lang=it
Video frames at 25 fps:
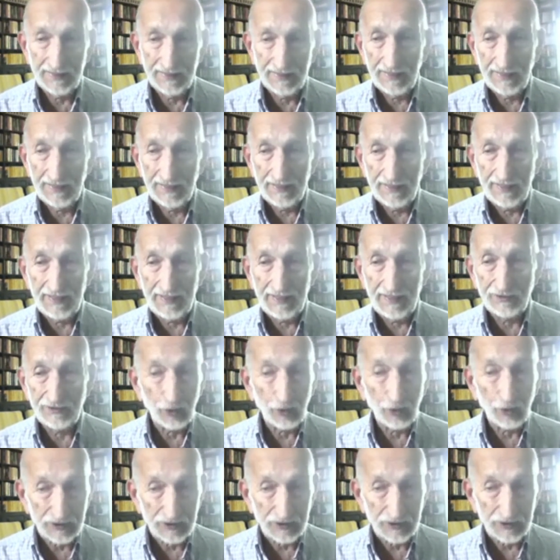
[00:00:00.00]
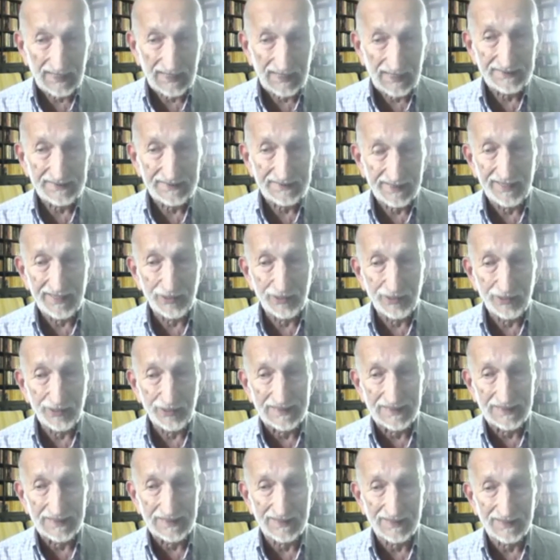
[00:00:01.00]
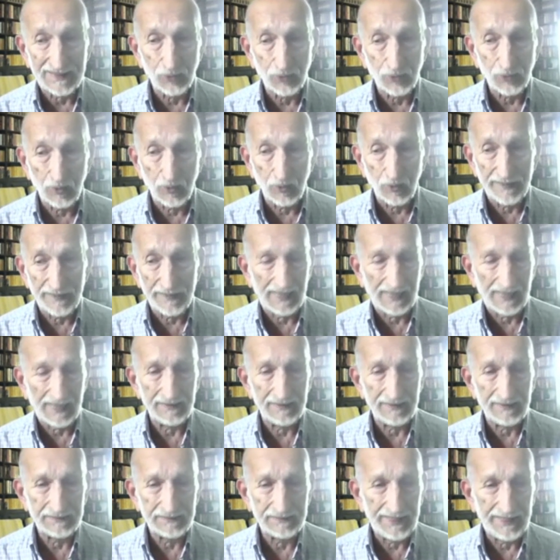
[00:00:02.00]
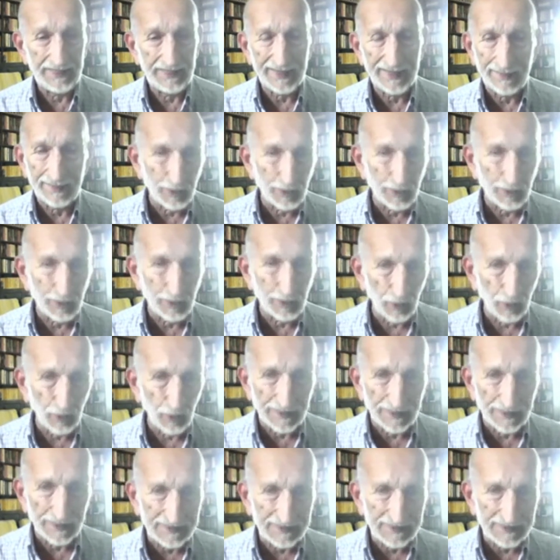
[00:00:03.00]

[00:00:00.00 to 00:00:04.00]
nonostante che nel 92, perché era monopartitico il sistema,